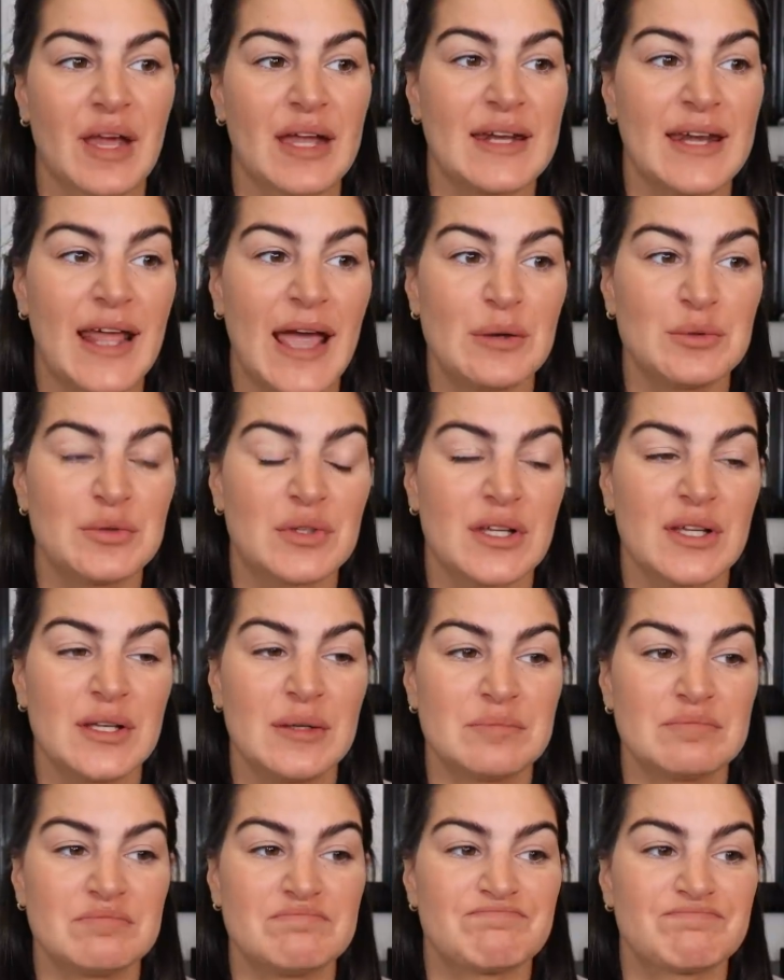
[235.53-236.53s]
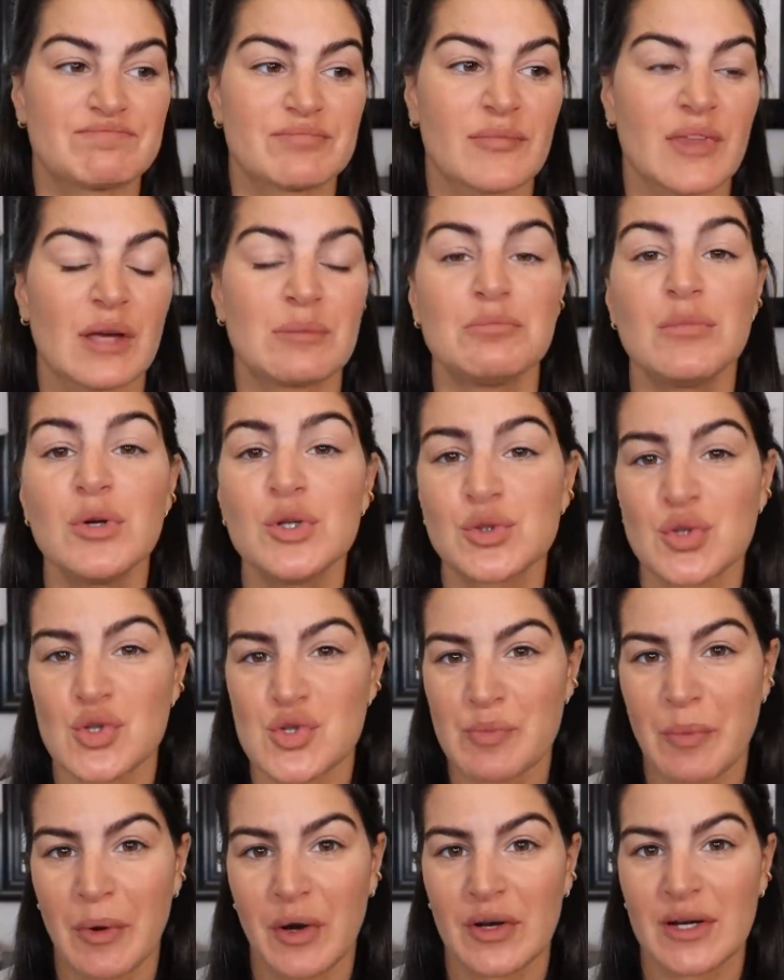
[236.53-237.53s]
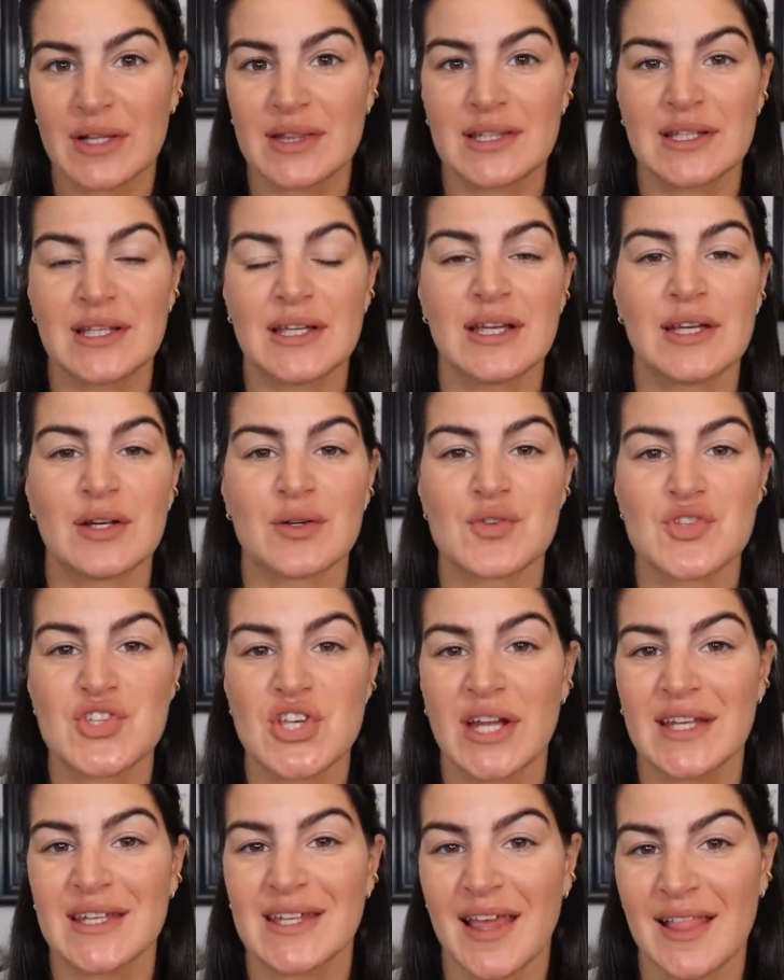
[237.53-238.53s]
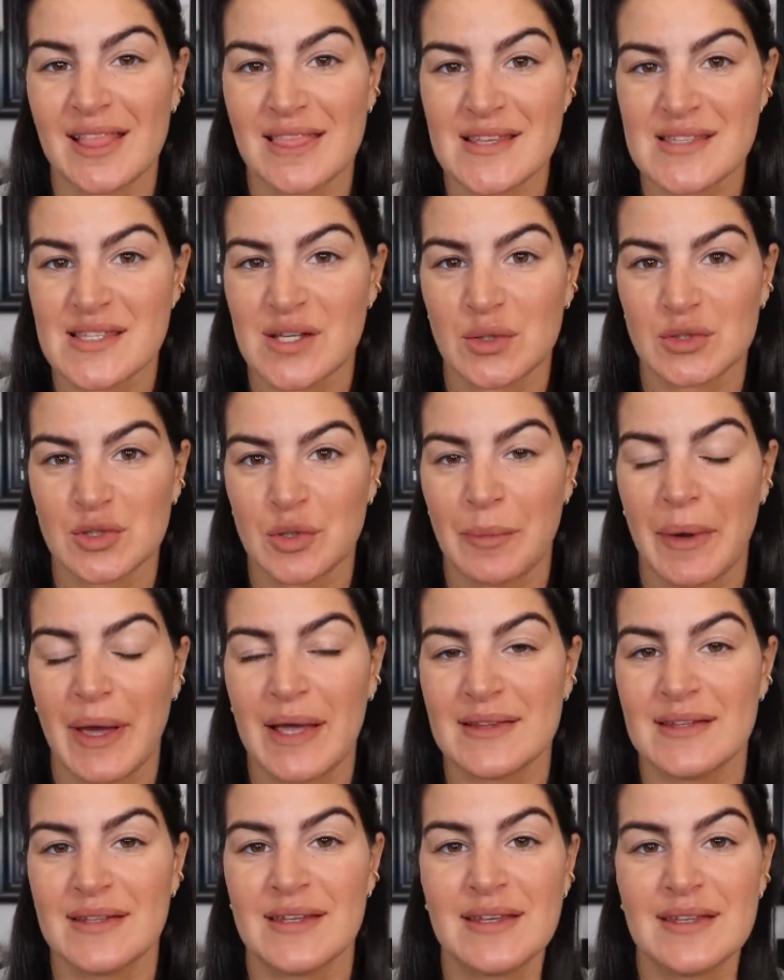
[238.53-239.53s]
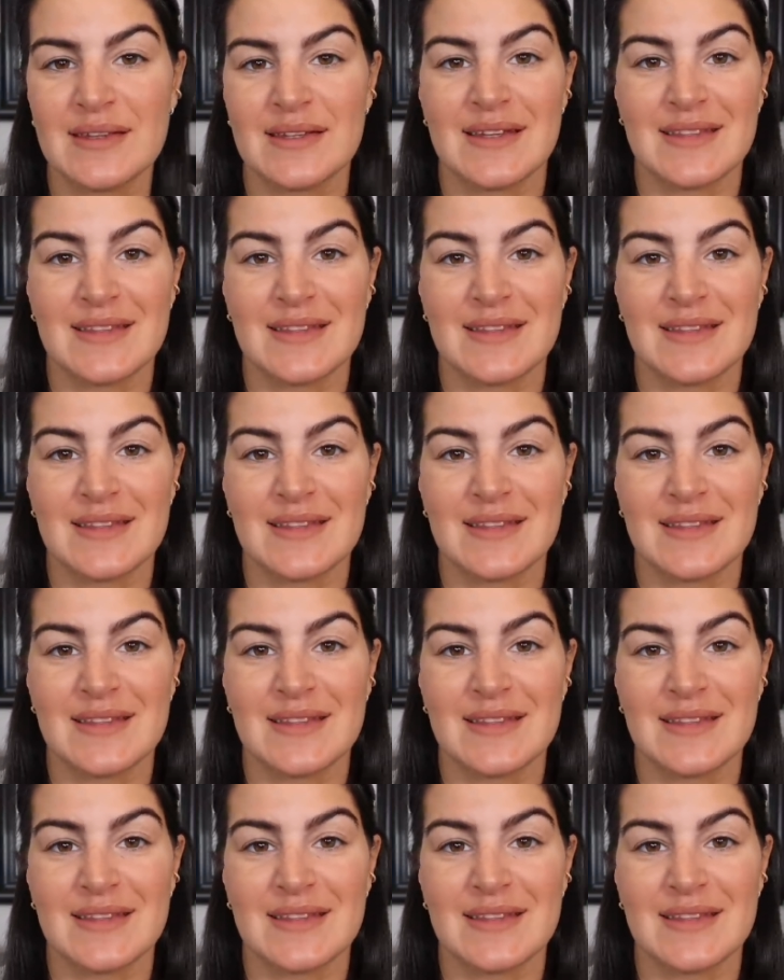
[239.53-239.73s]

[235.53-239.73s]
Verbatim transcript: neutri molto smorti, non c'è niente secondo me di, di,